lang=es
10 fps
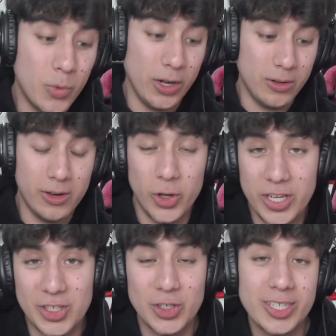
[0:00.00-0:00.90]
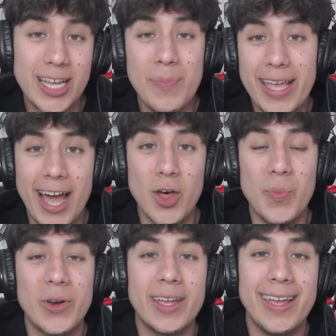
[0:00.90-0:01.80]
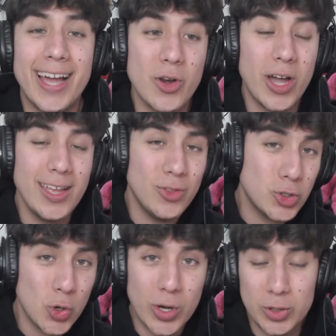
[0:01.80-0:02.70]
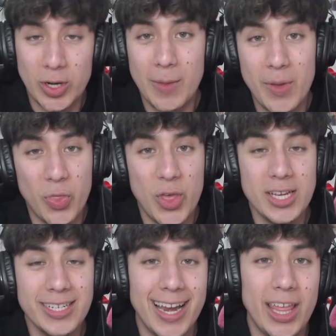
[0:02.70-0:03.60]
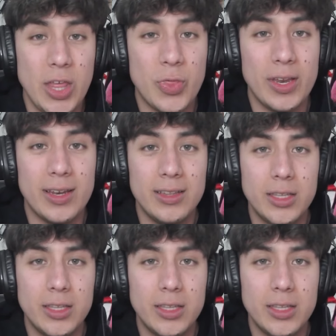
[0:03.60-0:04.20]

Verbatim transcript: Bueno, lo dicho, se ha picado porque, claro, hay dos o cuatro NPCs que le dicen,